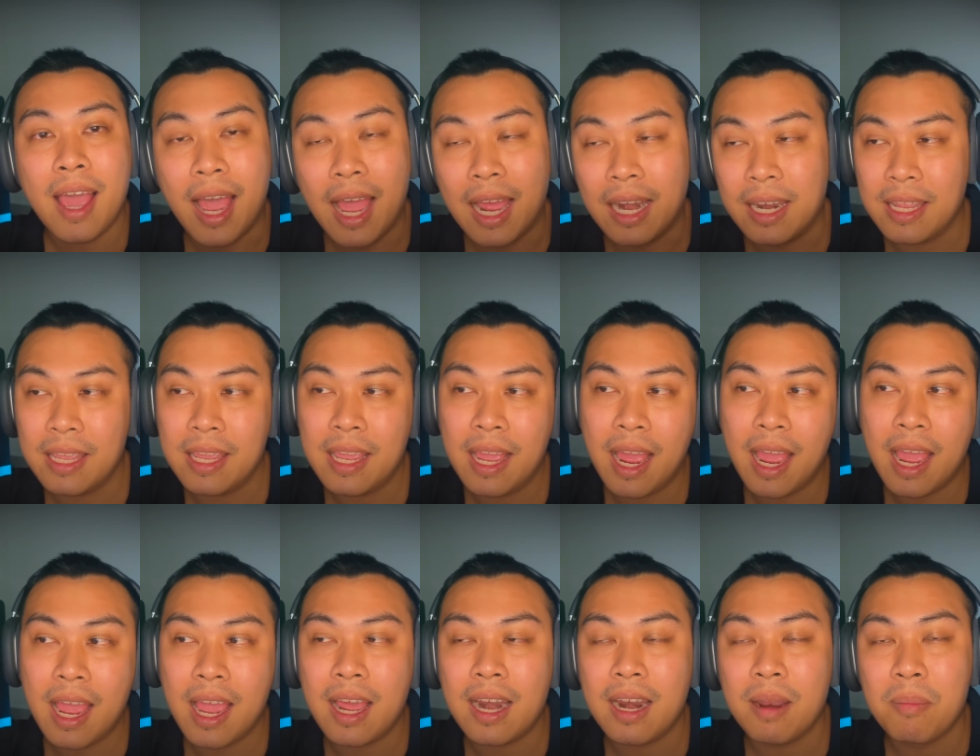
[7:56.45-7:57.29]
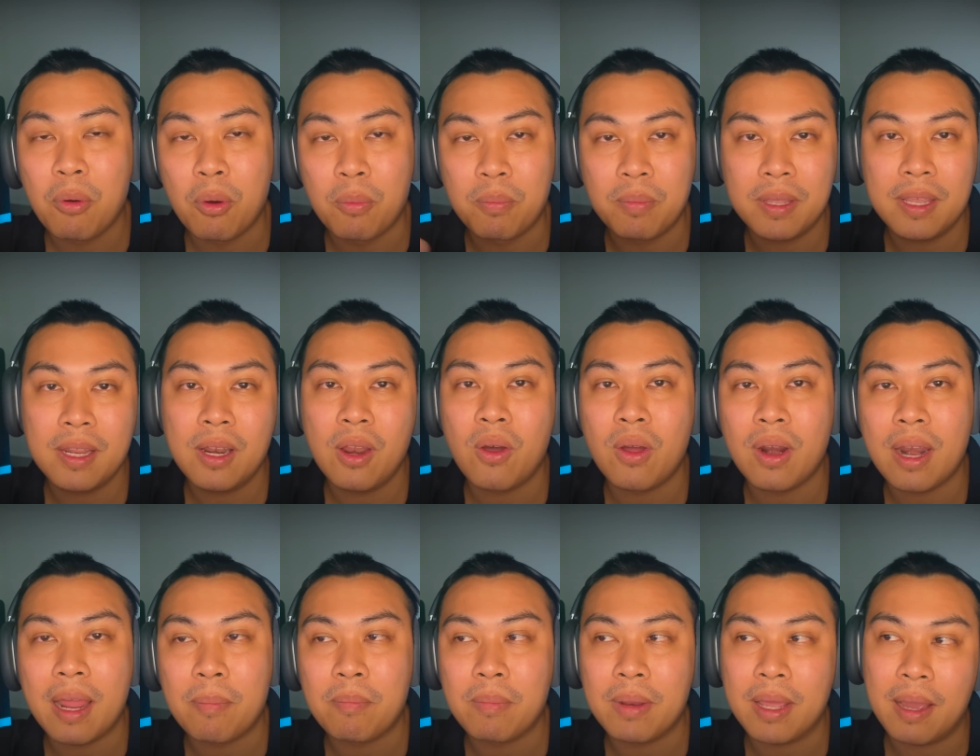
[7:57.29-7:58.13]
อันที่ 5 ระบบที่รอง
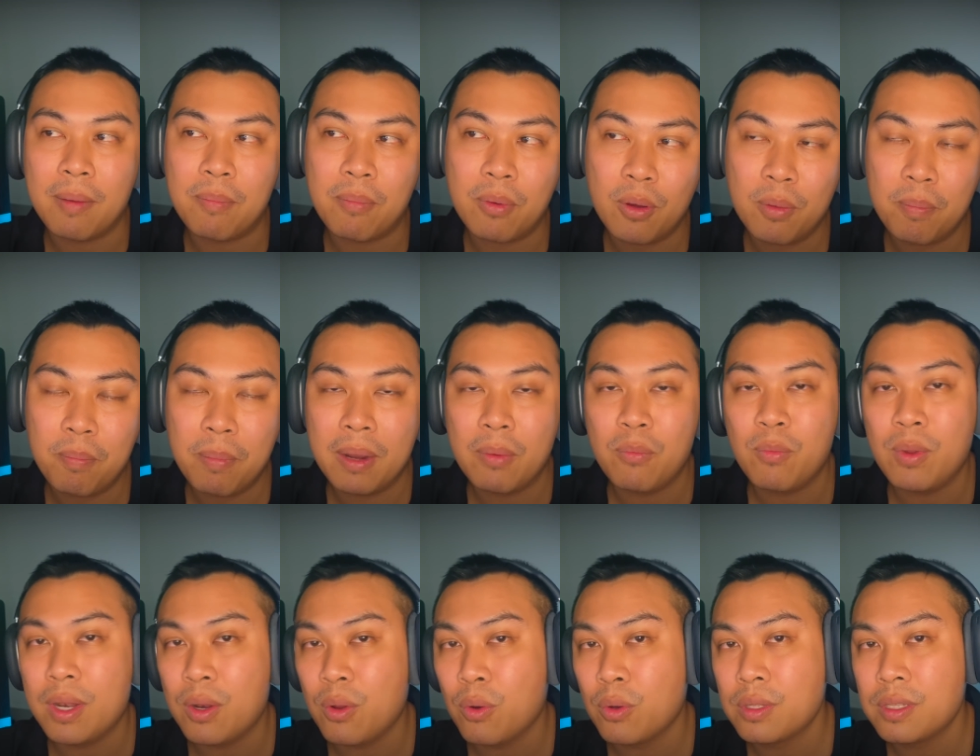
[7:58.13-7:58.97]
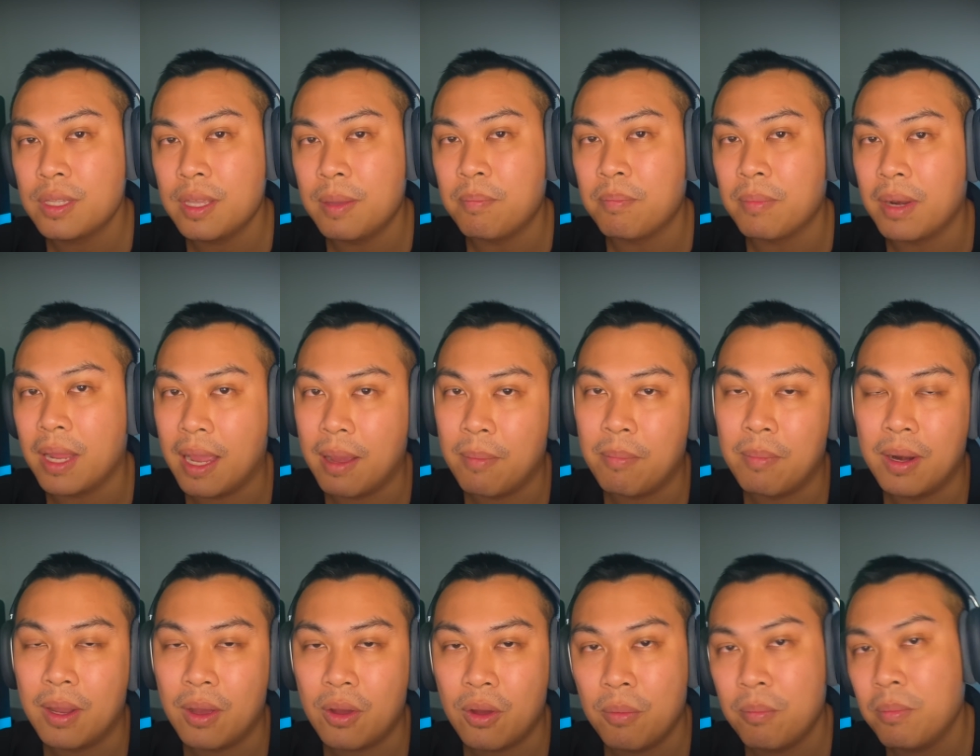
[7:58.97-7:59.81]
รับนะครับก็เป็น Windows 10 นะครับ
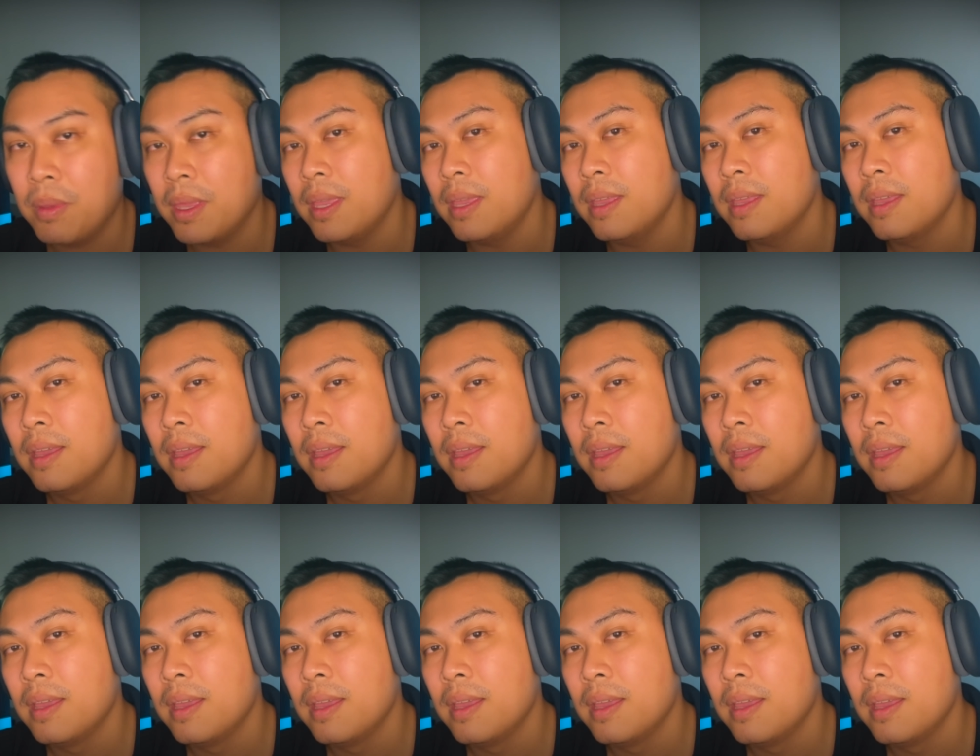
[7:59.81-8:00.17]
แล้วก็มี